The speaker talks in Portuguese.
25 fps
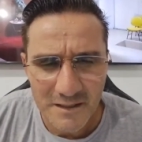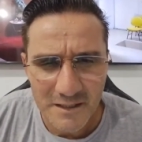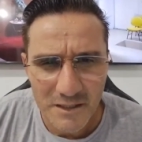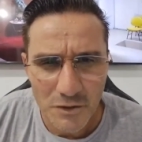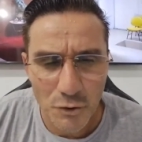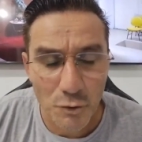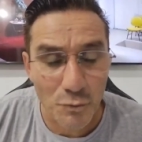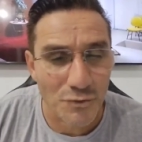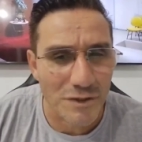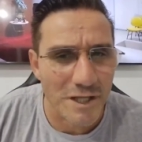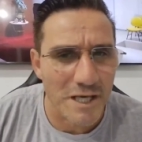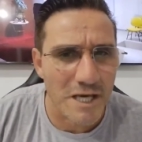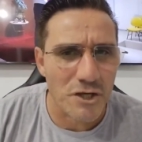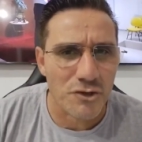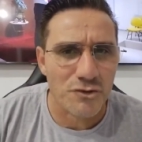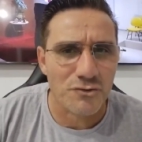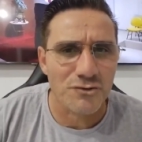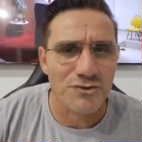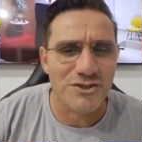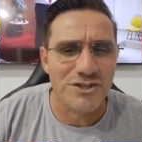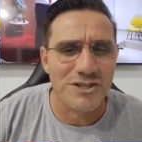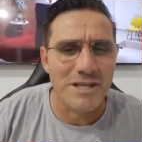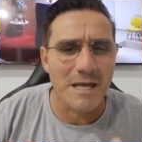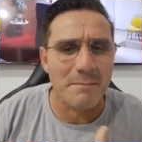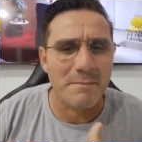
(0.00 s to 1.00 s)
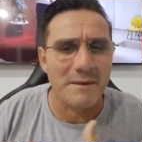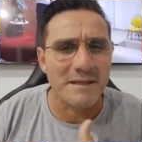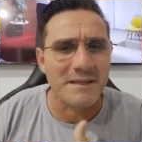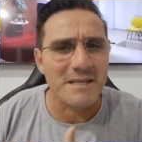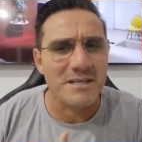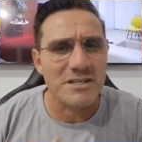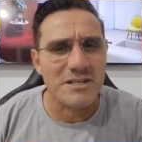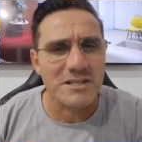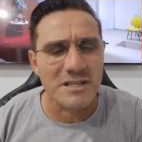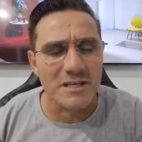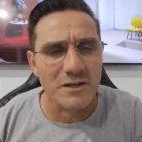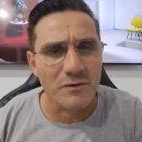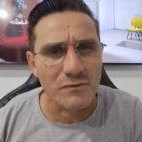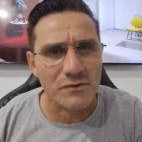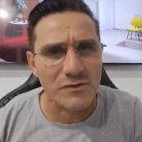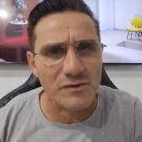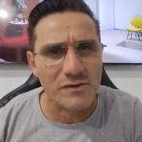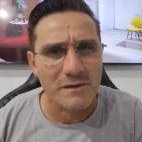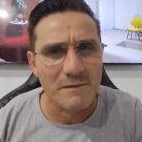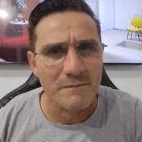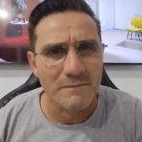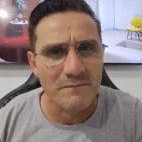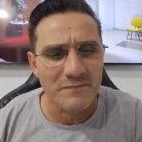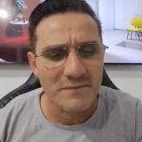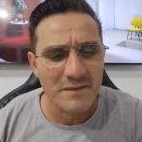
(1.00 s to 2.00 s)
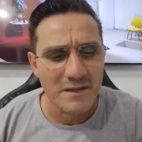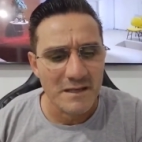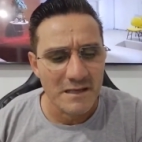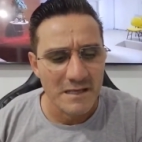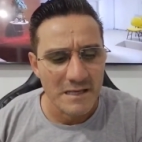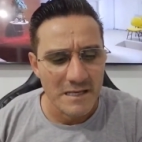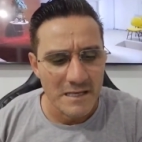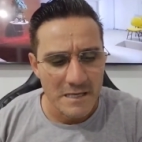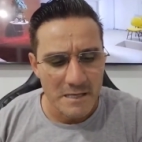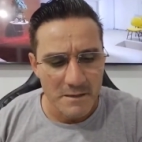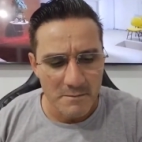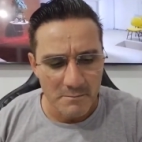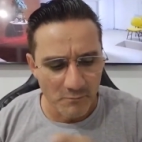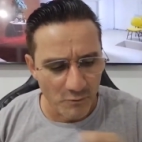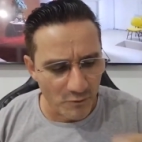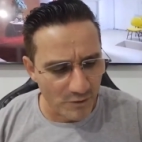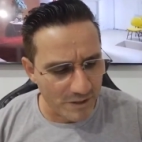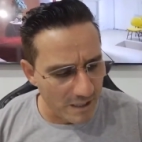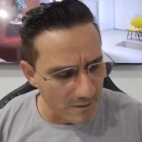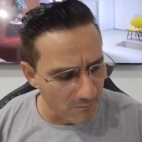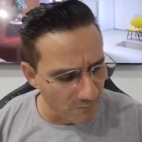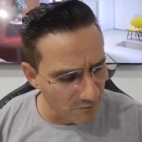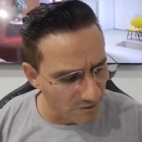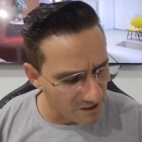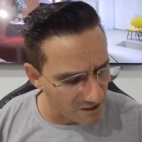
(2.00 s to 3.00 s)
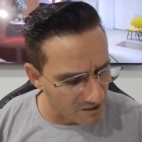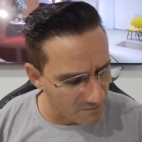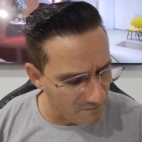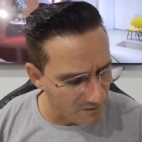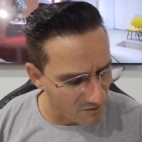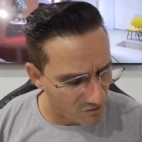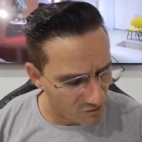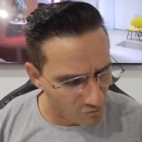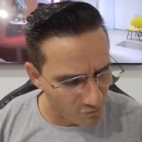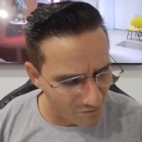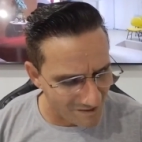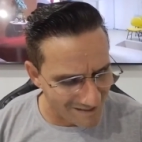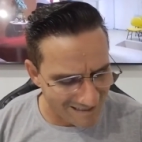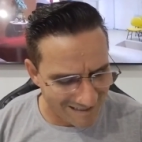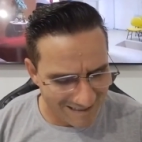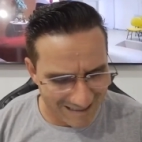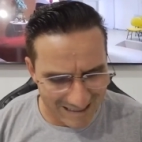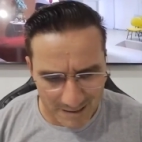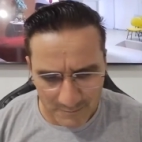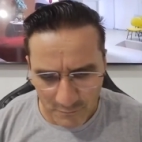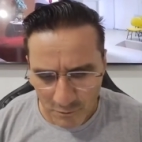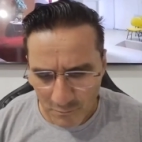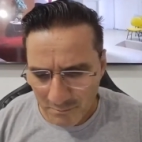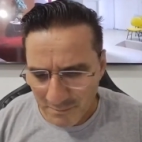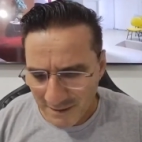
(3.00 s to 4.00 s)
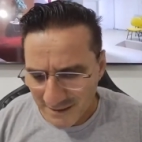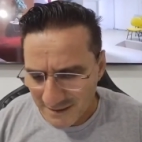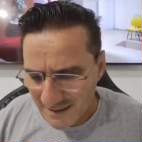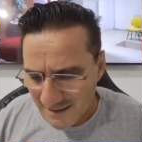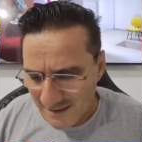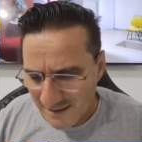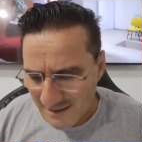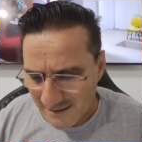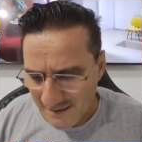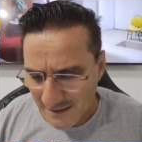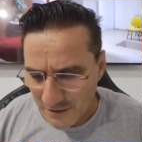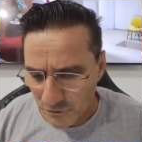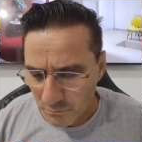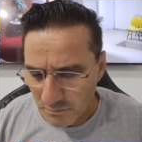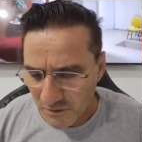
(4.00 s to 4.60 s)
Eu deixo de depender de Deus. Porque muitas pessoas acabam padecendo.